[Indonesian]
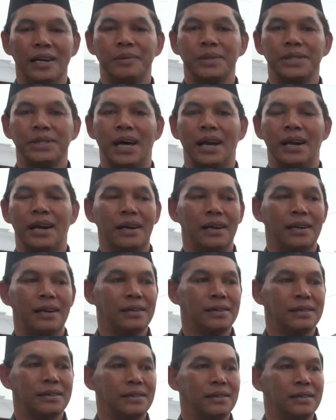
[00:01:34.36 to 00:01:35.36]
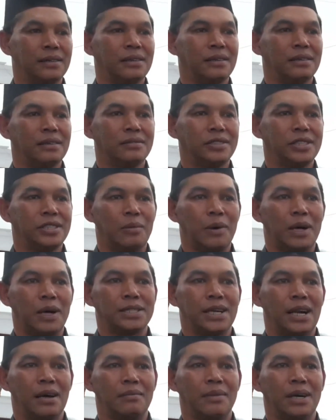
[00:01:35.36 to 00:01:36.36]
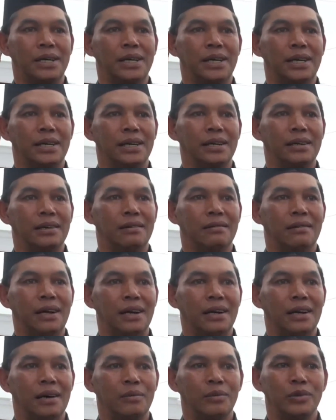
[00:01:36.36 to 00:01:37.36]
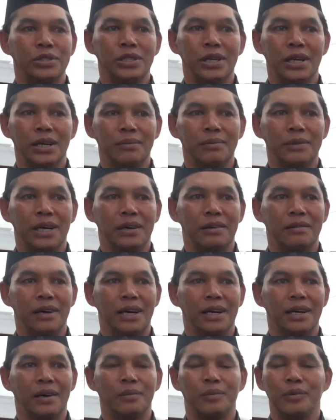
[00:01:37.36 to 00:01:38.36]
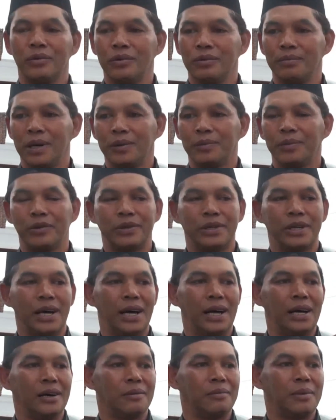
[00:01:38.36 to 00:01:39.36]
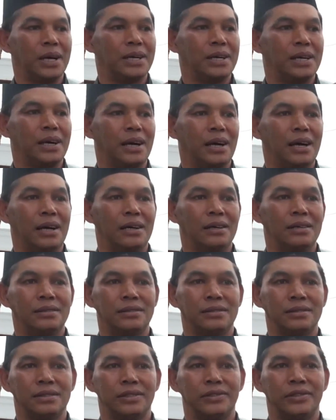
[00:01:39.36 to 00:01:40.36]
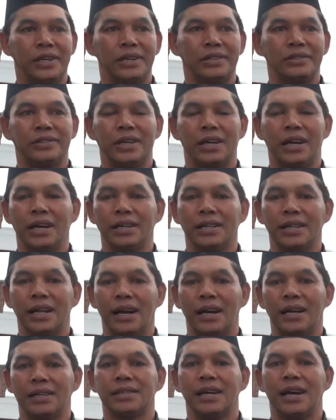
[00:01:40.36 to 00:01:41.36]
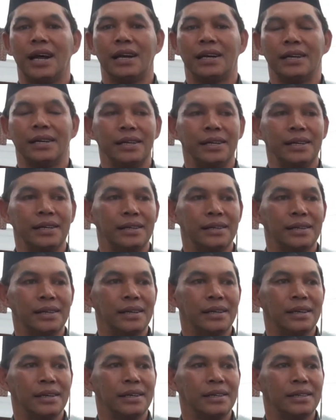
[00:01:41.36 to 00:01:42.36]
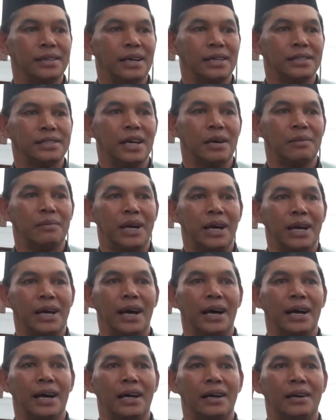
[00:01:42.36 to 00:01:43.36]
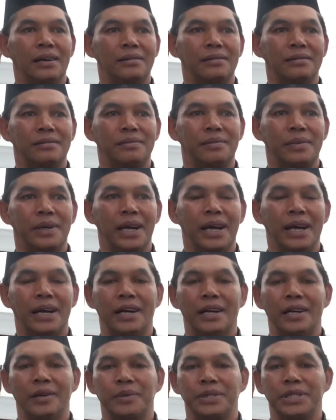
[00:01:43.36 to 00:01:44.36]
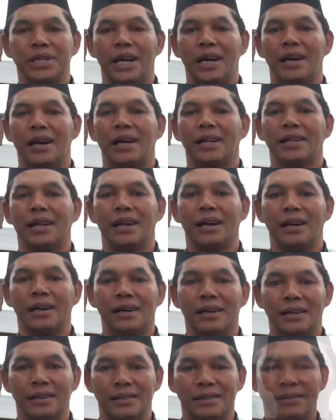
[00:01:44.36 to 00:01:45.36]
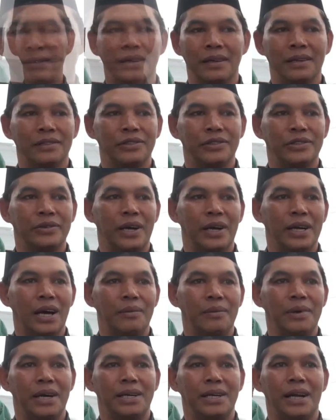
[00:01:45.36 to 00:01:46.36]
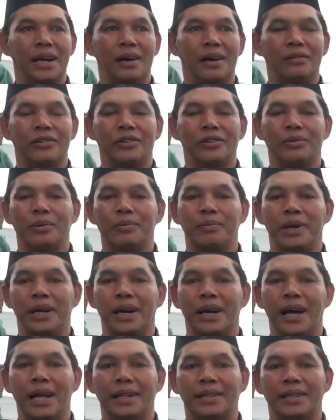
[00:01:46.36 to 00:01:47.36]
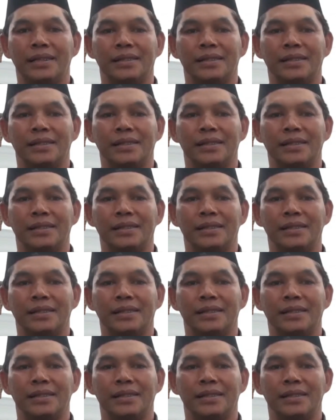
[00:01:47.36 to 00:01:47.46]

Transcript: Besar, ucapan selamat dari warga Muslim dan warga umat Buddha pada saudara-saudara kita Nasrani yang sedang merayakan perayaan Hari Besar Natal. Tujuan kami adalah untuk mempererat